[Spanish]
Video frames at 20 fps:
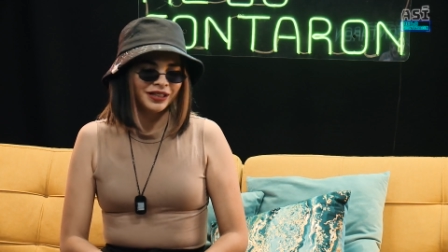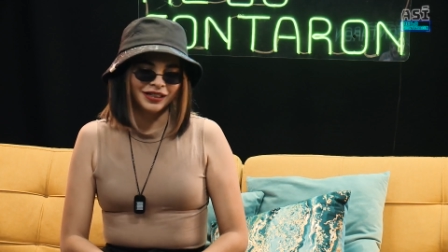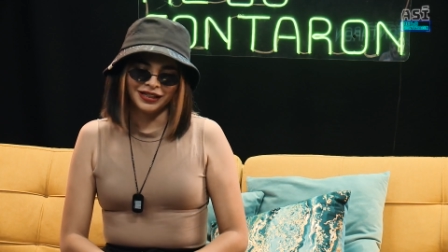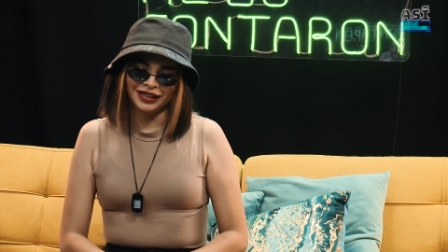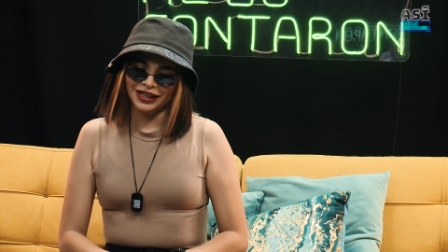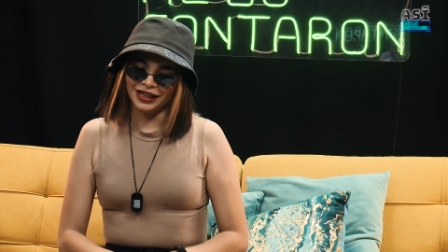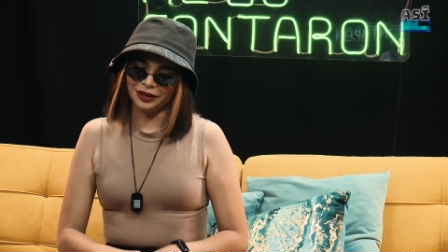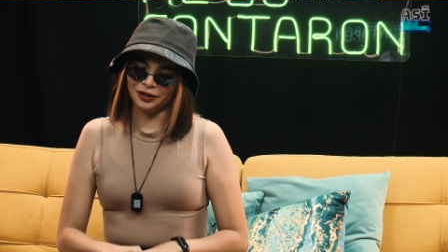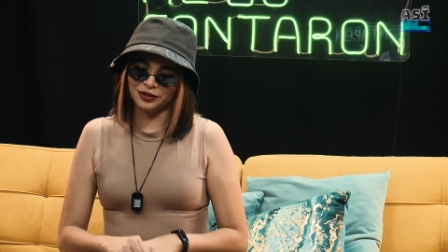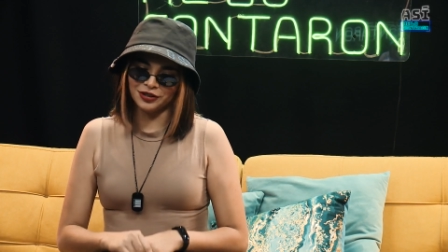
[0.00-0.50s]

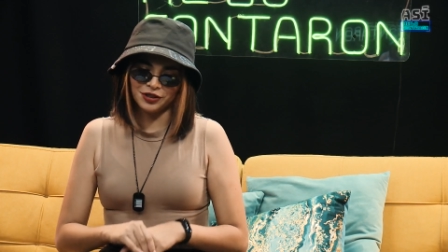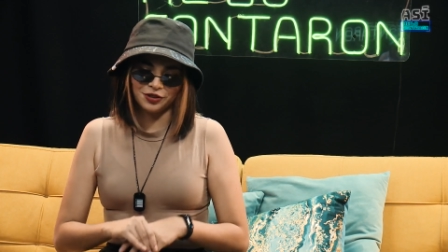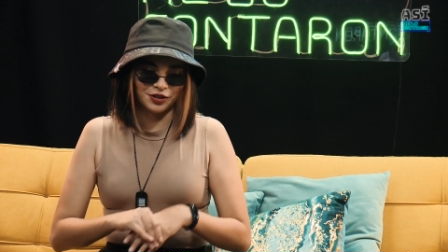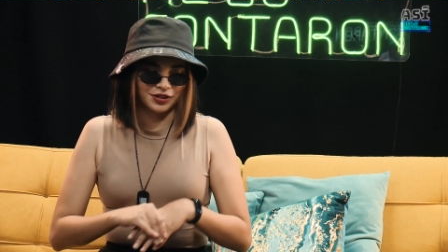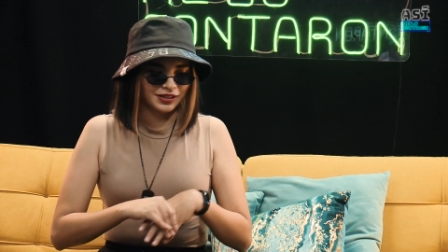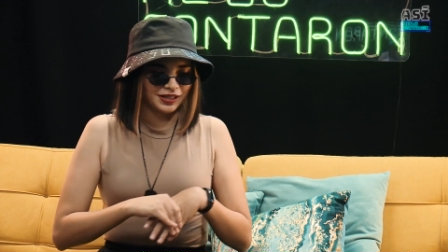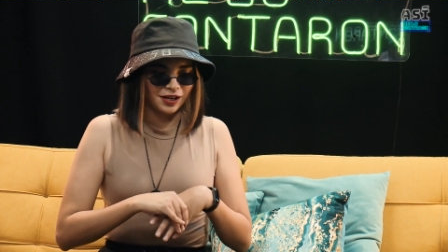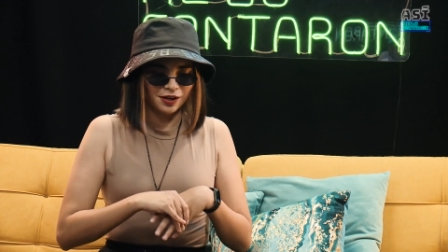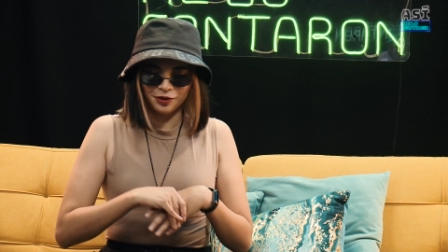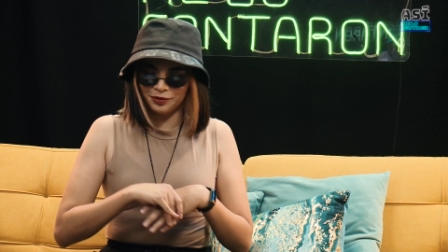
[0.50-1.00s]
Entonces yo
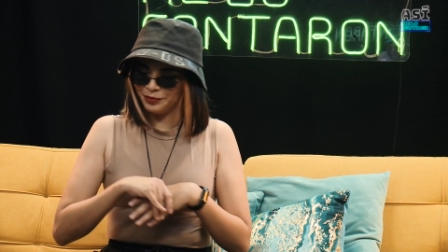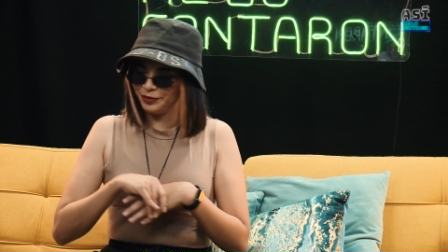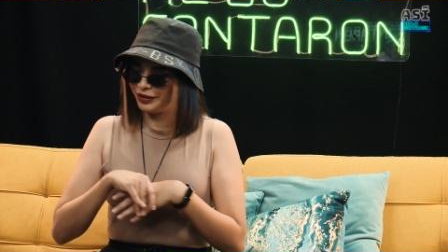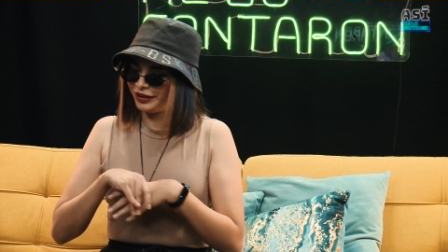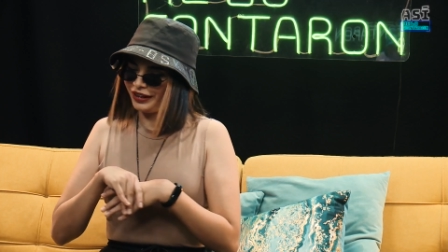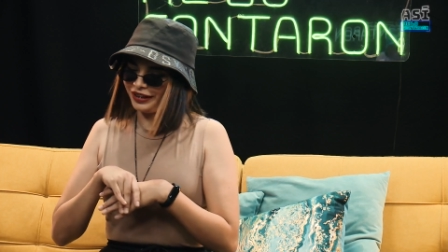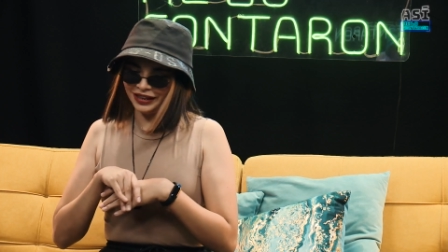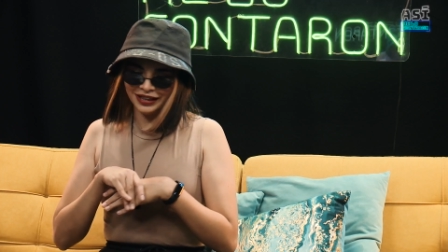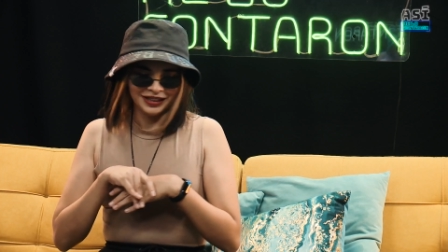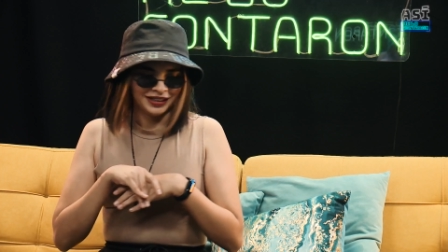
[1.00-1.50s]
estaba como
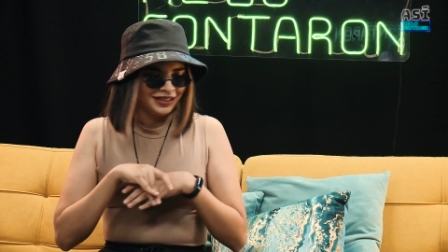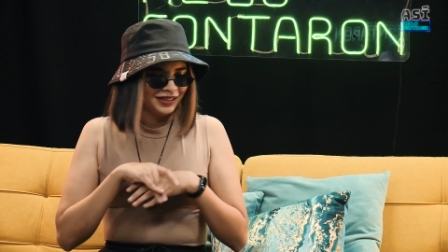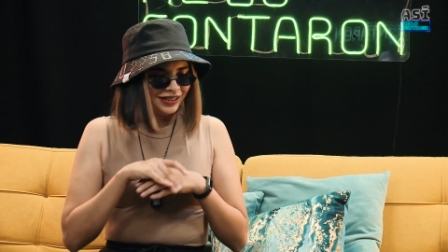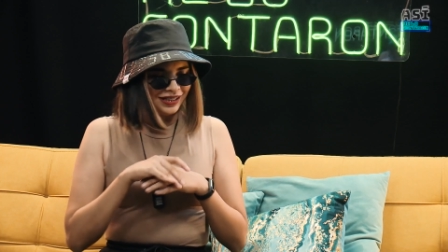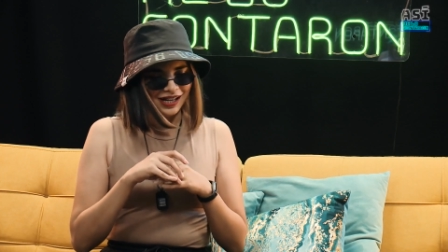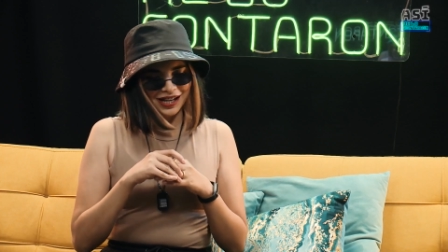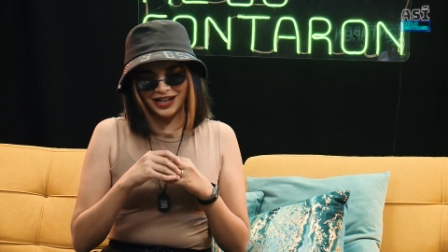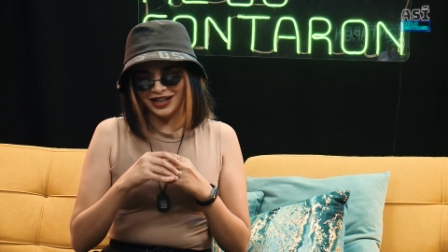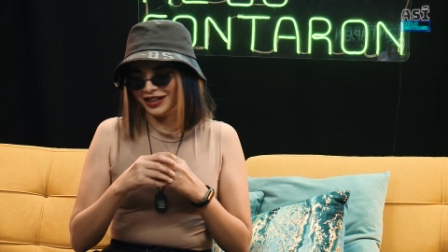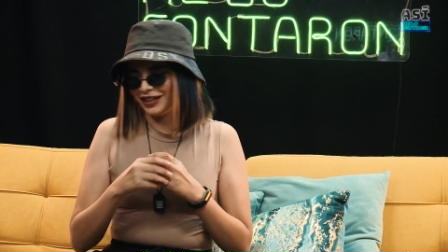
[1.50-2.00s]
que,
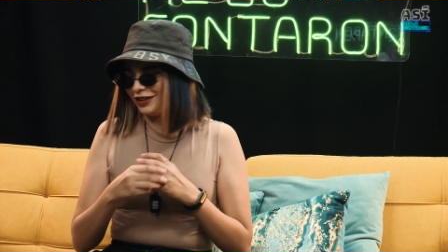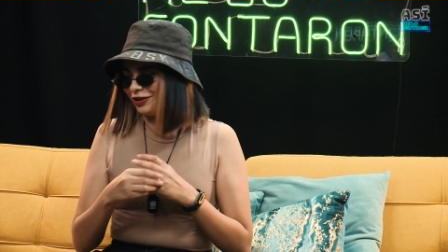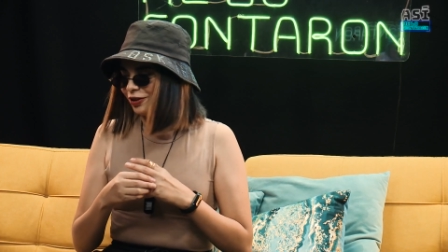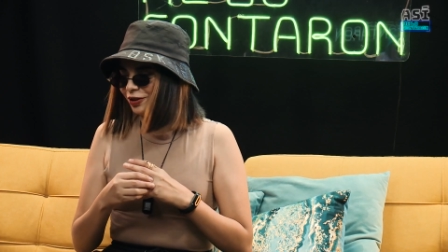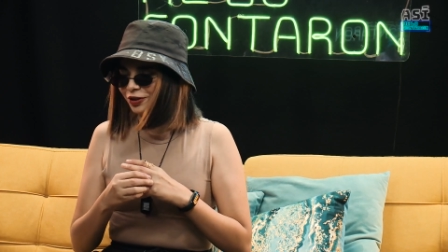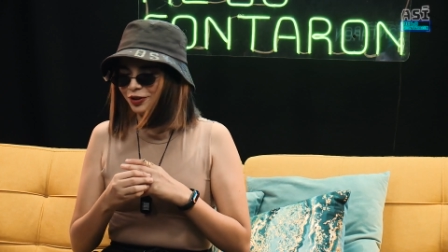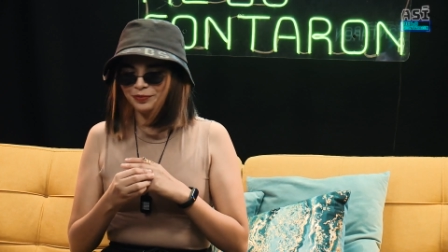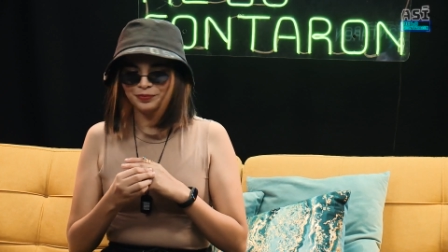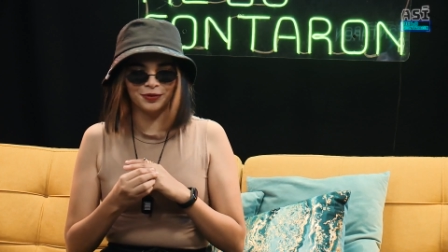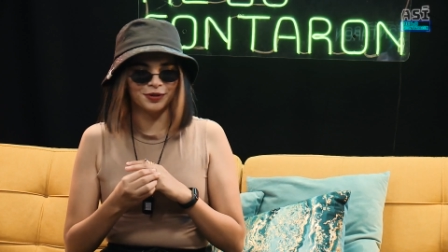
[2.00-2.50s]
ah, no,
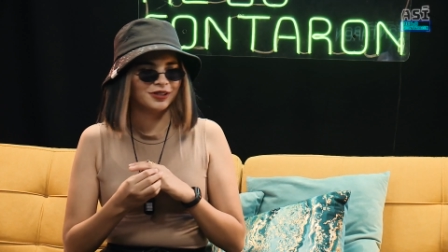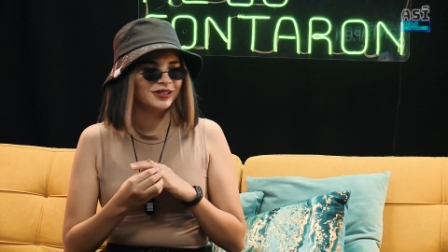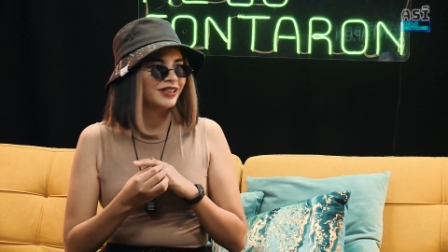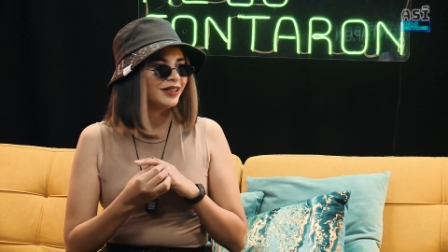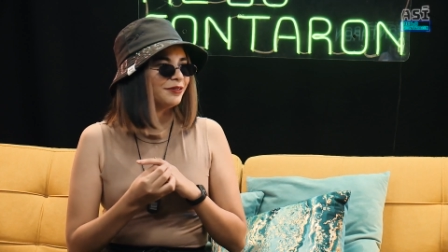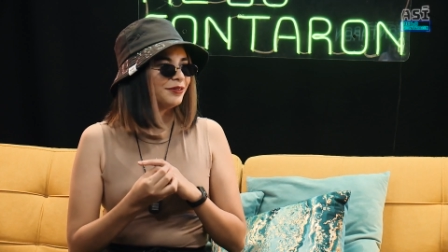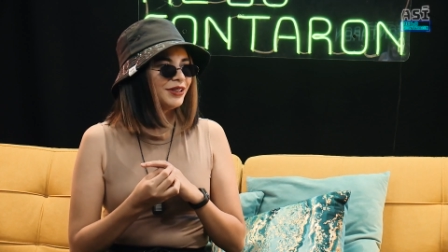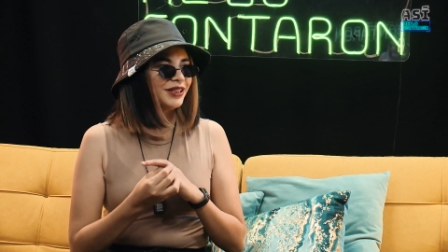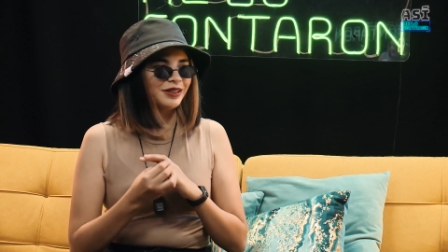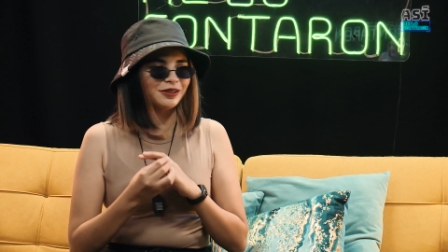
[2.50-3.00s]
no puedo
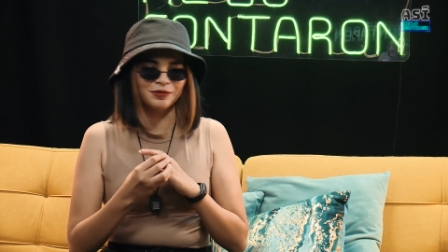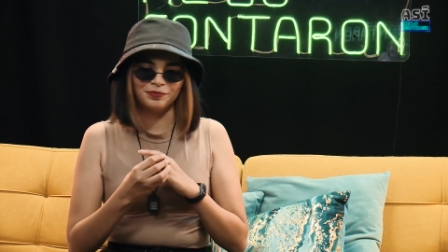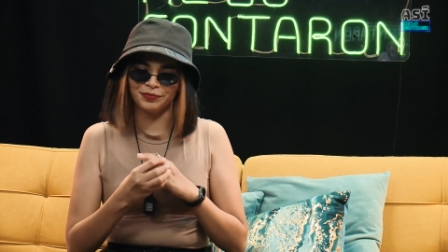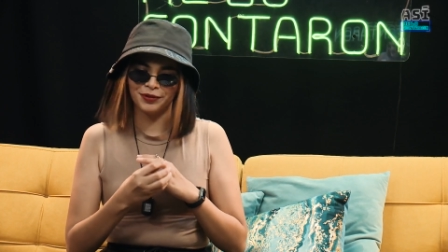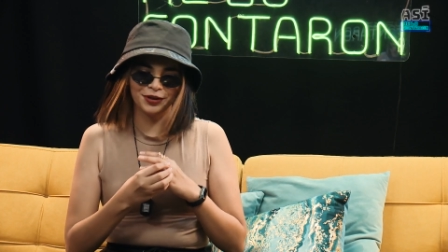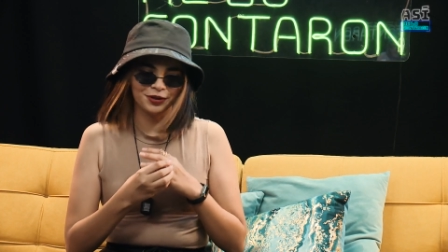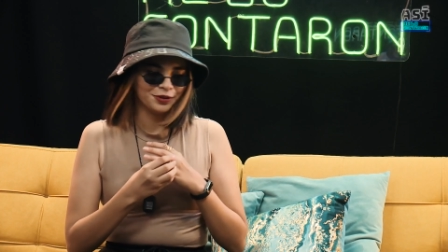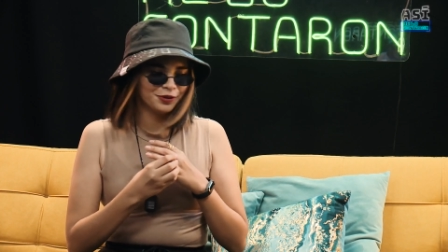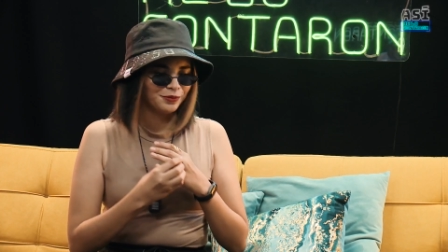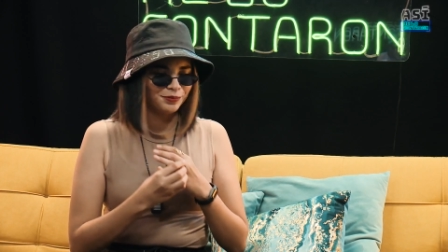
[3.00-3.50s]
escribir, no
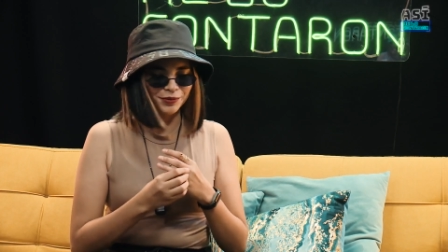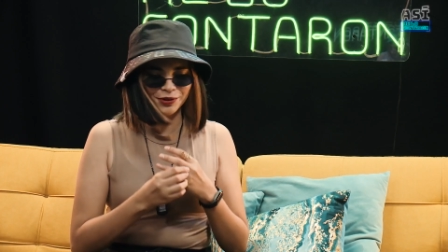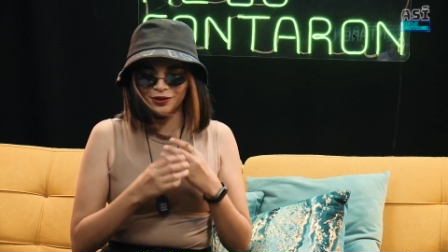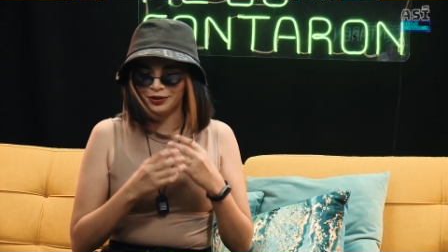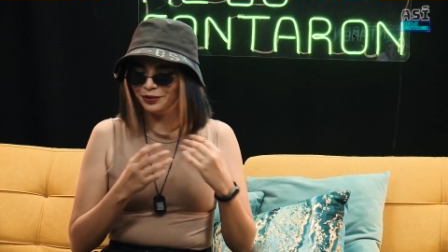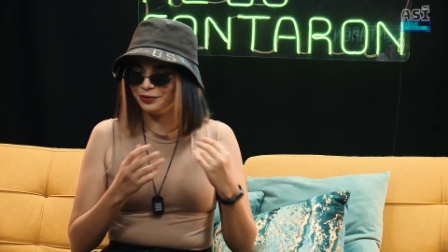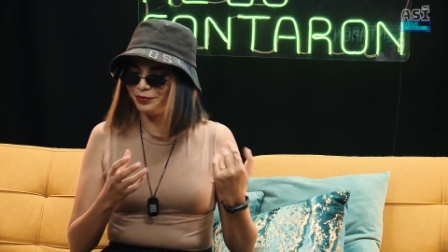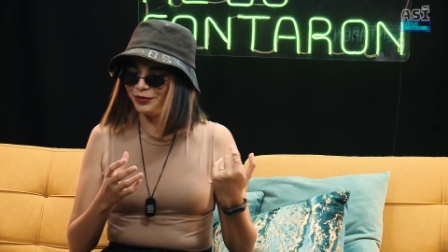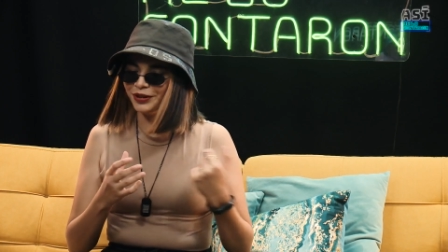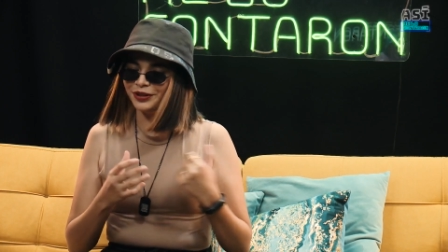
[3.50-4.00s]
puedo, no puedo,
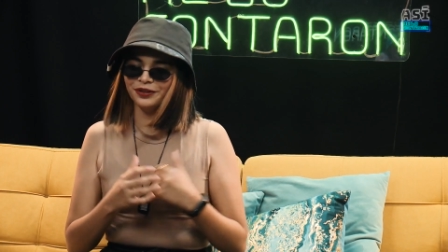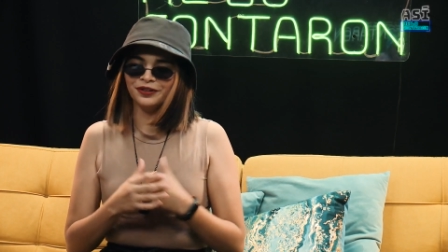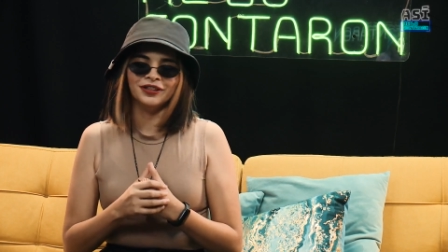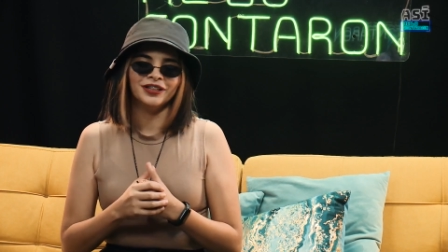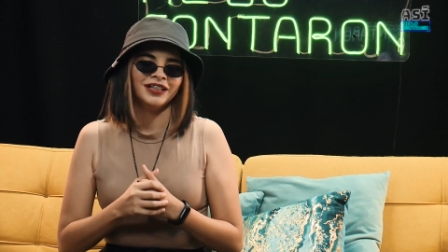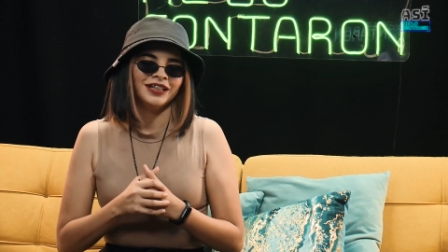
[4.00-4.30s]
no puedo.